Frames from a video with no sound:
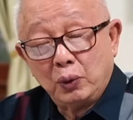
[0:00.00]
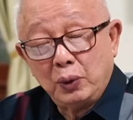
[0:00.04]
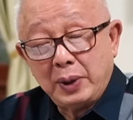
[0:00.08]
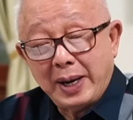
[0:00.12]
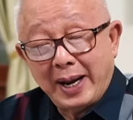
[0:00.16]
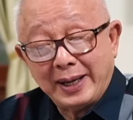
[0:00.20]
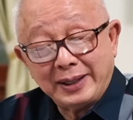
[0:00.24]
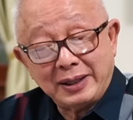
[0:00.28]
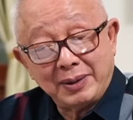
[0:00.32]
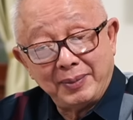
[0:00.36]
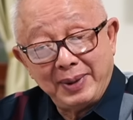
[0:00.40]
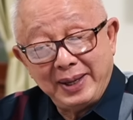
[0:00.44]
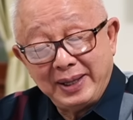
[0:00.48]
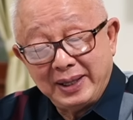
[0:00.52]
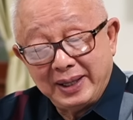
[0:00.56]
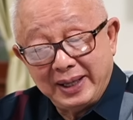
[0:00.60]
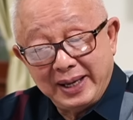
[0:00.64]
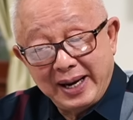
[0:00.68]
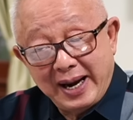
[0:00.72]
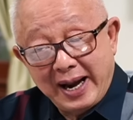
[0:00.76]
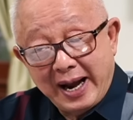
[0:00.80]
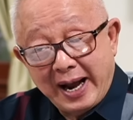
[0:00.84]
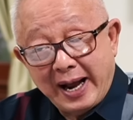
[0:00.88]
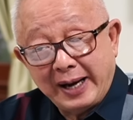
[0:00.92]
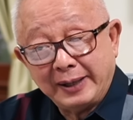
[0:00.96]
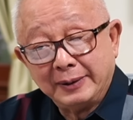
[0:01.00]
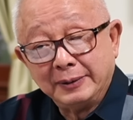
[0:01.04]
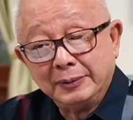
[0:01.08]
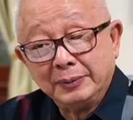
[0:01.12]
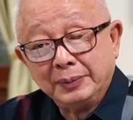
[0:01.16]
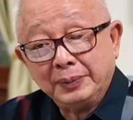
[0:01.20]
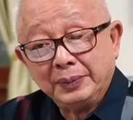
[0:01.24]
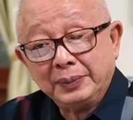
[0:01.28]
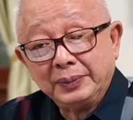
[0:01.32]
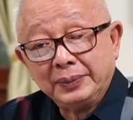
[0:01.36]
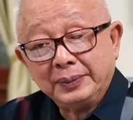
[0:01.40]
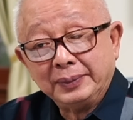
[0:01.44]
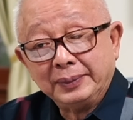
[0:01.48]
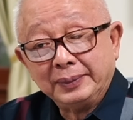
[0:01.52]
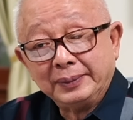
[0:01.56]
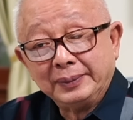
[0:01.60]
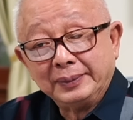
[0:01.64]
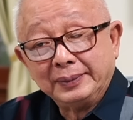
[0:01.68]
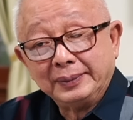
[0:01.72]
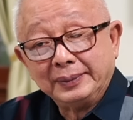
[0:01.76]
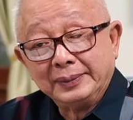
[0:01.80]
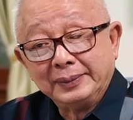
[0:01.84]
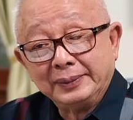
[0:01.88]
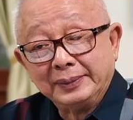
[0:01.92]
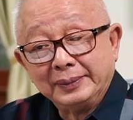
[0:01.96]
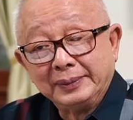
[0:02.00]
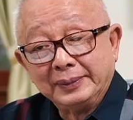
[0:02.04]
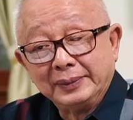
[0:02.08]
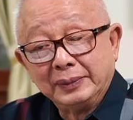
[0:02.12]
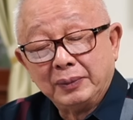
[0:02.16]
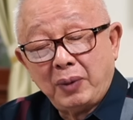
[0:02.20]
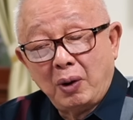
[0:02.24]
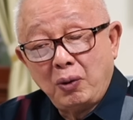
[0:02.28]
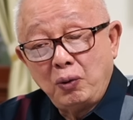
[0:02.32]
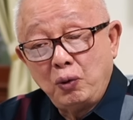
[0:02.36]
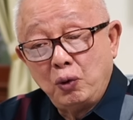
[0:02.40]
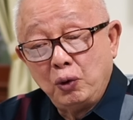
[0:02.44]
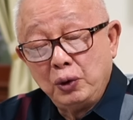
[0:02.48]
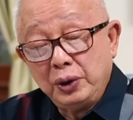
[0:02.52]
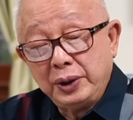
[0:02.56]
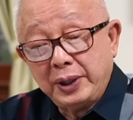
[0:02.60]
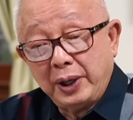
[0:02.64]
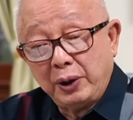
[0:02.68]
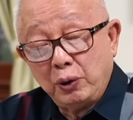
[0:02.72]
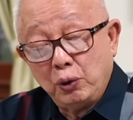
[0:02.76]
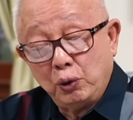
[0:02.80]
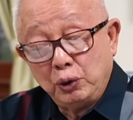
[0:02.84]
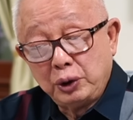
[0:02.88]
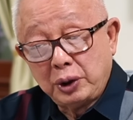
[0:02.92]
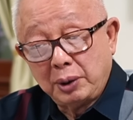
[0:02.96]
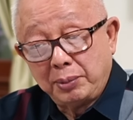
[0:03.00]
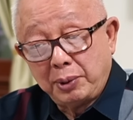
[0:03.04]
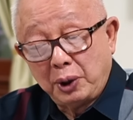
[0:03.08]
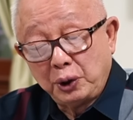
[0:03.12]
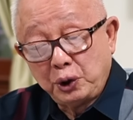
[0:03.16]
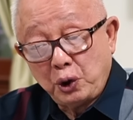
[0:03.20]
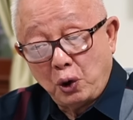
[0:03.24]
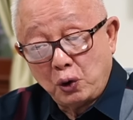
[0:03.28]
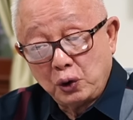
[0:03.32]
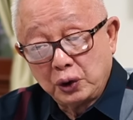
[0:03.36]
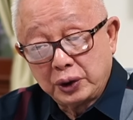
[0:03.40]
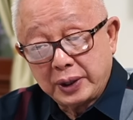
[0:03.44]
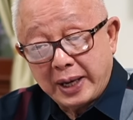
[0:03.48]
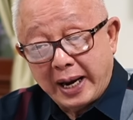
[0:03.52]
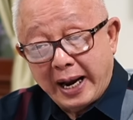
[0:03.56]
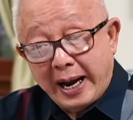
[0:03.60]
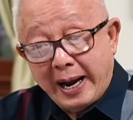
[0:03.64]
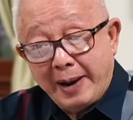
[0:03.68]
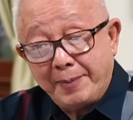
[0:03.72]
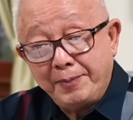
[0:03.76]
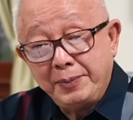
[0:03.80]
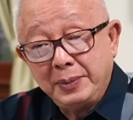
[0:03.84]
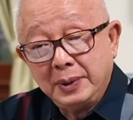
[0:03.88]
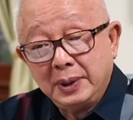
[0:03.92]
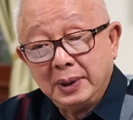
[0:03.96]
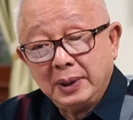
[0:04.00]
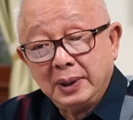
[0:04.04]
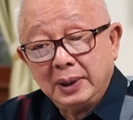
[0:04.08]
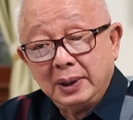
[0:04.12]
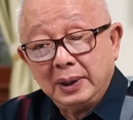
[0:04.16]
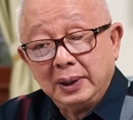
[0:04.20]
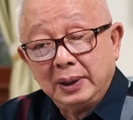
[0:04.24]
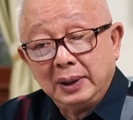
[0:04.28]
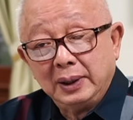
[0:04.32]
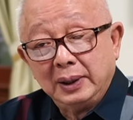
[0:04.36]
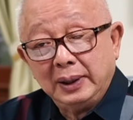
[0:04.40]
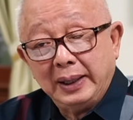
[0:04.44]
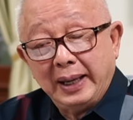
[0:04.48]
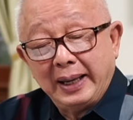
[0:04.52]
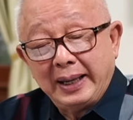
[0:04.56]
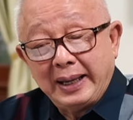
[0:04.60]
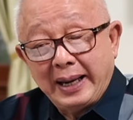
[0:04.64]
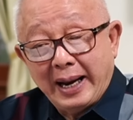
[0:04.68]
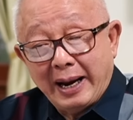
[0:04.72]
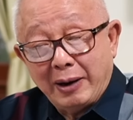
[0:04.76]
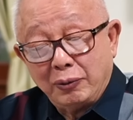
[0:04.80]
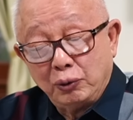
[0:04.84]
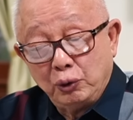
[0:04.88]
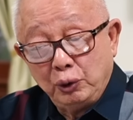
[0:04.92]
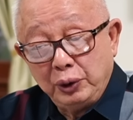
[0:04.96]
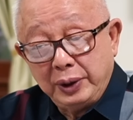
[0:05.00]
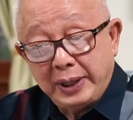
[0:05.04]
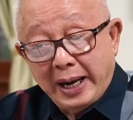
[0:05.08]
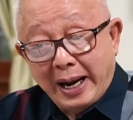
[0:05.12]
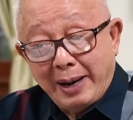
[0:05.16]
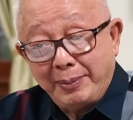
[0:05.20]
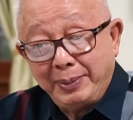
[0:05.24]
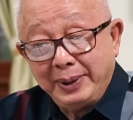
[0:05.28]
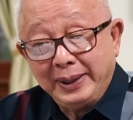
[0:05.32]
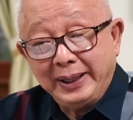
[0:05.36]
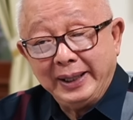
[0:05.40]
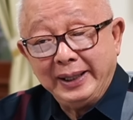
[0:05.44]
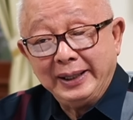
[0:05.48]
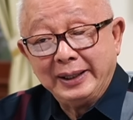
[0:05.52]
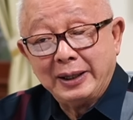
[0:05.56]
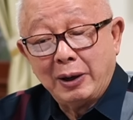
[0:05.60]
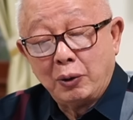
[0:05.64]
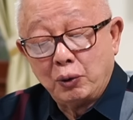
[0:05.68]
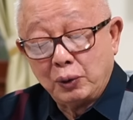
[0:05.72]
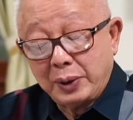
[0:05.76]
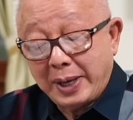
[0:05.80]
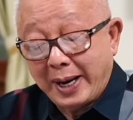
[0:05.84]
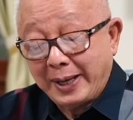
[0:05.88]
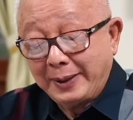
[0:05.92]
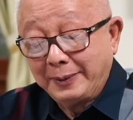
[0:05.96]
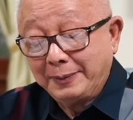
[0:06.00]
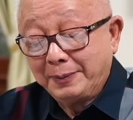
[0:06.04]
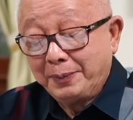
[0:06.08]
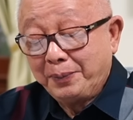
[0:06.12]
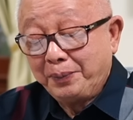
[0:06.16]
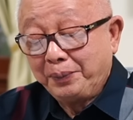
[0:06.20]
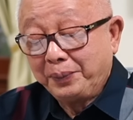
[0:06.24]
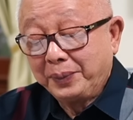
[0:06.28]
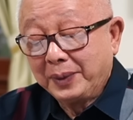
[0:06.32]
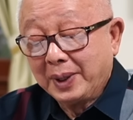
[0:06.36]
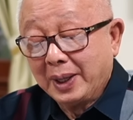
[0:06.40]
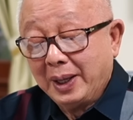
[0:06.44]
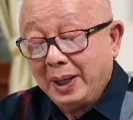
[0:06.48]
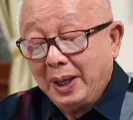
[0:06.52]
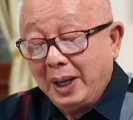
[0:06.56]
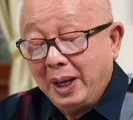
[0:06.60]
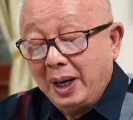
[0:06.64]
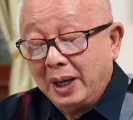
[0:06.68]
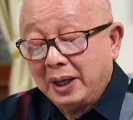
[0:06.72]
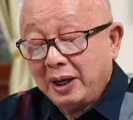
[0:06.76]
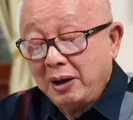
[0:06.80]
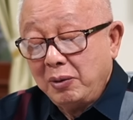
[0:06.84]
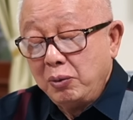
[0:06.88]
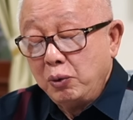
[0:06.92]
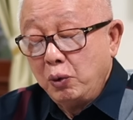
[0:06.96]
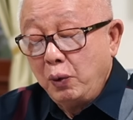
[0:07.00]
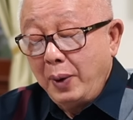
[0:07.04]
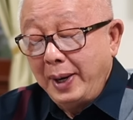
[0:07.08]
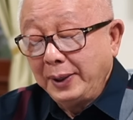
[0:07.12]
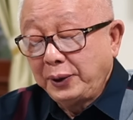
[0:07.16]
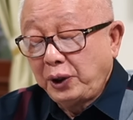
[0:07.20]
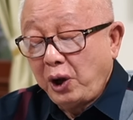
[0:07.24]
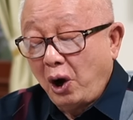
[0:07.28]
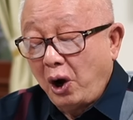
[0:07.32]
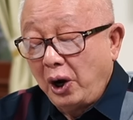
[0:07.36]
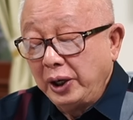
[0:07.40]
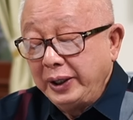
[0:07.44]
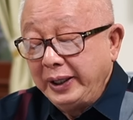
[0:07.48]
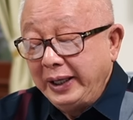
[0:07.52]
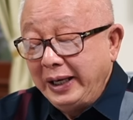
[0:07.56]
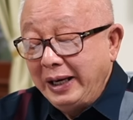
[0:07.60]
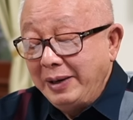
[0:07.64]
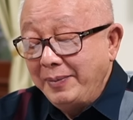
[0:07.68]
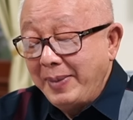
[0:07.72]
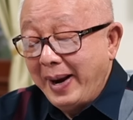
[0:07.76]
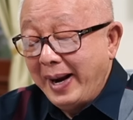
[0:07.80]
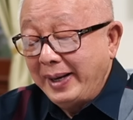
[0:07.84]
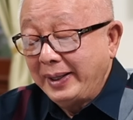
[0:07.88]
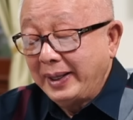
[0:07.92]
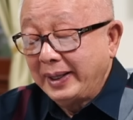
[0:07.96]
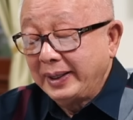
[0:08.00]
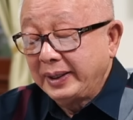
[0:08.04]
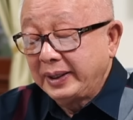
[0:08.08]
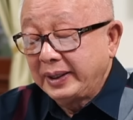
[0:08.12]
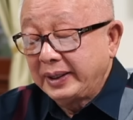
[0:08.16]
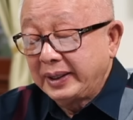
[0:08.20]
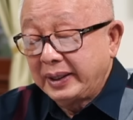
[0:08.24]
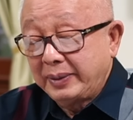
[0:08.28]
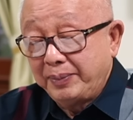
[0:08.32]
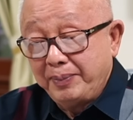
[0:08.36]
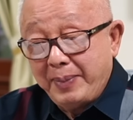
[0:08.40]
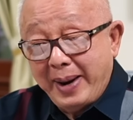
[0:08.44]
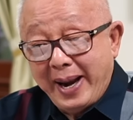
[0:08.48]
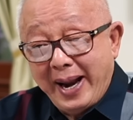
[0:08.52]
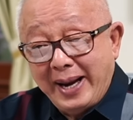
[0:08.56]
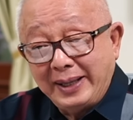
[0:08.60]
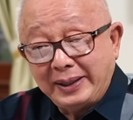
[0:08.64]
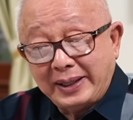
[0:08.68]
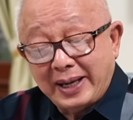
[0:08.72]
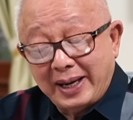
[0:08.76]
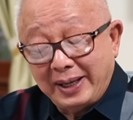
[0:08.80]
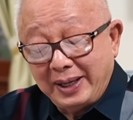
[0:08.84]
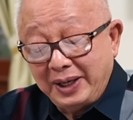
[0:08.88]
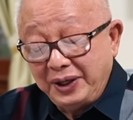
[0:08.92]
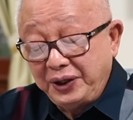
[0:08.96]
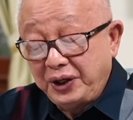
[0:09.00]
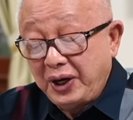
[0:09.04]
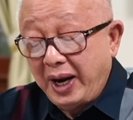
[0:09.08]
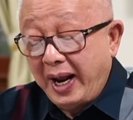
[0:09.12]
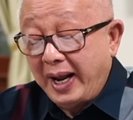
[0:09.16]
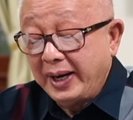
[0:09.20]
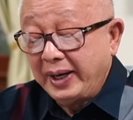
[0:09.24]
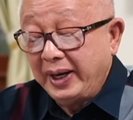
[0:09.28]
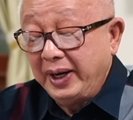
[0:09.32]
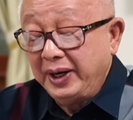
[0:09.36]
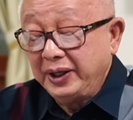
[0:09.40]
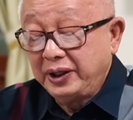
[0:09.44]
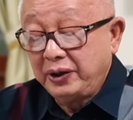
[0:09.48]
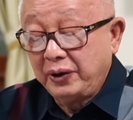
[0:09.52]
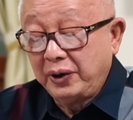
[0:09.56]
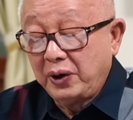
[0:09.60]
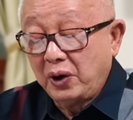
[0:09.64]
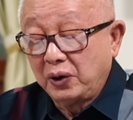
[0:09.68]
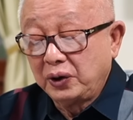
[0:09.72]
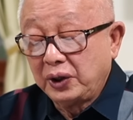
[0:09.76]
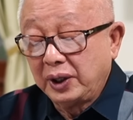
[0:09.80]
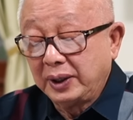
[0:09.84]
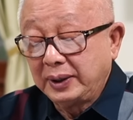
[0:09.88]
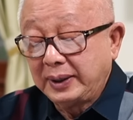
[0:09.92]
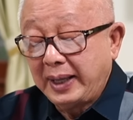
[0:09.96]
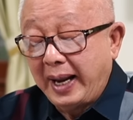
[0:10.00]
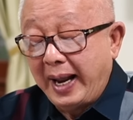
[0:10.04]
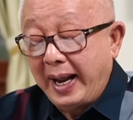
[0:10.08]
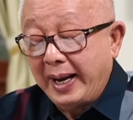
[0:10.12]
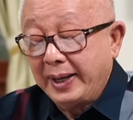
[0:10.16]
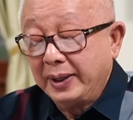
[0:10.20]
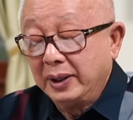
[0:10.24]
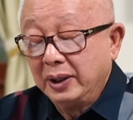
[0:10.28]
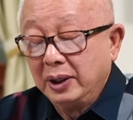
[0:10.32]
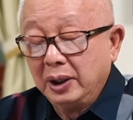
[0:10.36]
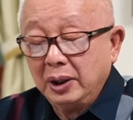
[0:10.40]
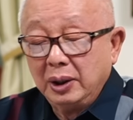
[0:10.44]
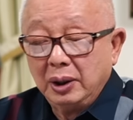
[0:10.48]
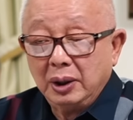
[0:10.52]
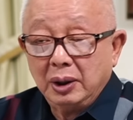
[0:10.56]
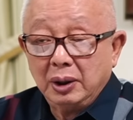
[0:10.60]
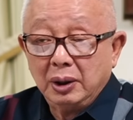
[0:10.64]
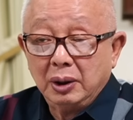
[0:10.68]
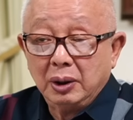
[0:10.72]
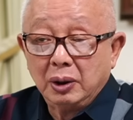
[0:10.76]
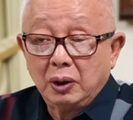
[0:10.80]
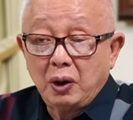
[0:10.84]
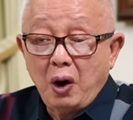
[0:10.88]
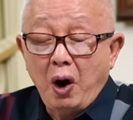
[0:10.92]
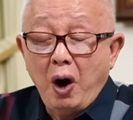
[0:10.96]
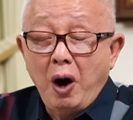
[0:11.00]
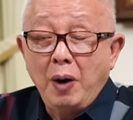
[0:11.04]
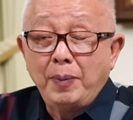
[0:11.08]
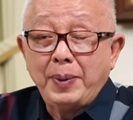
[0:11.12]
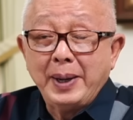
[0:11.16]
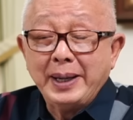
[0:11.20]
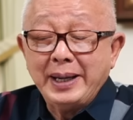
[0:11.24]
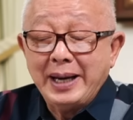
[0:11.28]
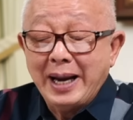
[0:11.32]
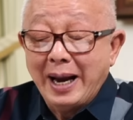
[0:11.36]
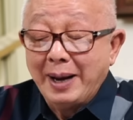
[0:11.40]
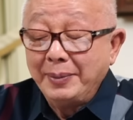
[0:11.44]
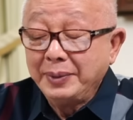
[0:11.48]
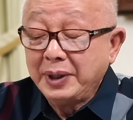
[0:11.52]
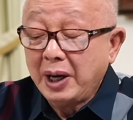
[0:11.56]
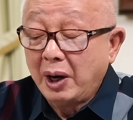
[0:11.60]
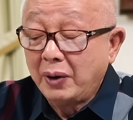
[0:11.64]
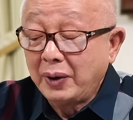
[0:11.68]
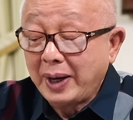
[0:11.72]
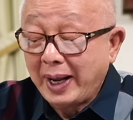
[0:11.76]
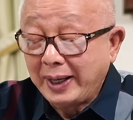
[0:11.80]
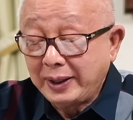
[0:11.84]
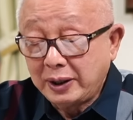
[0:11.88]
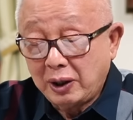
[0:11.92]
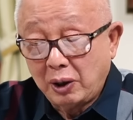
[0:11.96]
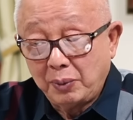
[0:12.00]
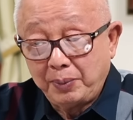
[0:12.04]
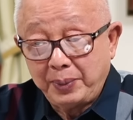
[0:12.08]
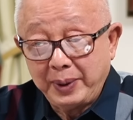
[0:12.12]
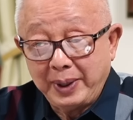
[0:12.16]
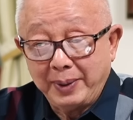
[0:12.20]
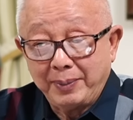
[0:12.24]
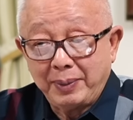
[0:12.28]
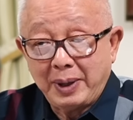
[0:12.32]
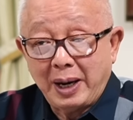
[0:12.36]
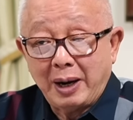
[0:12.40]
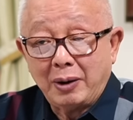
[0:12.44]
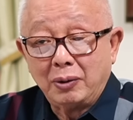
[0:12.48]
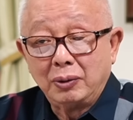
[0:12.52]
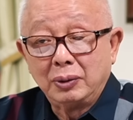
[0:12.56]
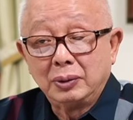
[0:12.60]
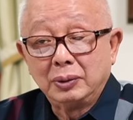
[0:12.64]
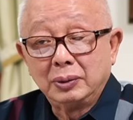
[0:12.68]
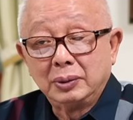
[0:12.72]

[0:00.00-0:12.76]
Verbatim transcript: คุณอาจจะไม่เคยอ่านเพราะคุณจะดูเฉพาะช่อง3และข่าวคุณถาปณีเท่านั้นระบุว่าตอนนี้แม้แต่ในชาติเอเชียตะวันออกเฉียงใต้ก็พยายามจะเอารัดเอาเปรียบเรา